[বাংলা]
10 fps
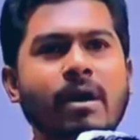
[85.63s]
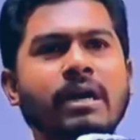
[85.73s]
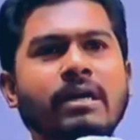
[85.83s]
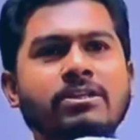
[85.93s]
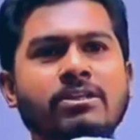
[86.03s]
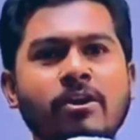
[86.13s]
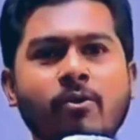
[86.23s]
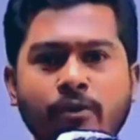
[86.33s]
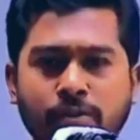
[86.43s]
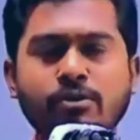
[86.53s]
বাংলাদেশের
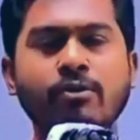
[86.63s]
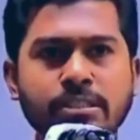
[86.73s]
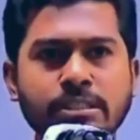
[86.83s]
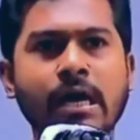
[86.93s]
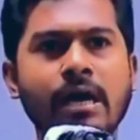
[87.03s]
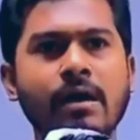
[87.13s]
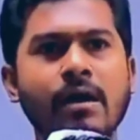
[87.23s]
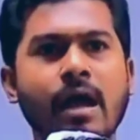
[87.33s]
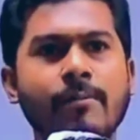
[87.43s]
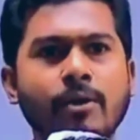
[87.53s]
গোয়েন্দা সংস্থা
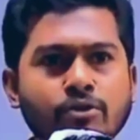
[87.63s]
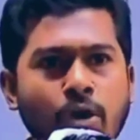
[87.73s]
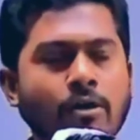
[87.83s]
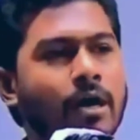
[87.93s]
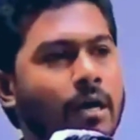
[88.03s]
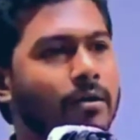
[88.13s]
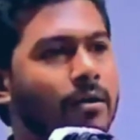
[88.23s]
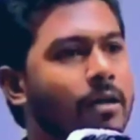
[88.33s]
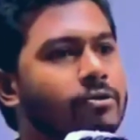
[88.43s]
এবং সরকার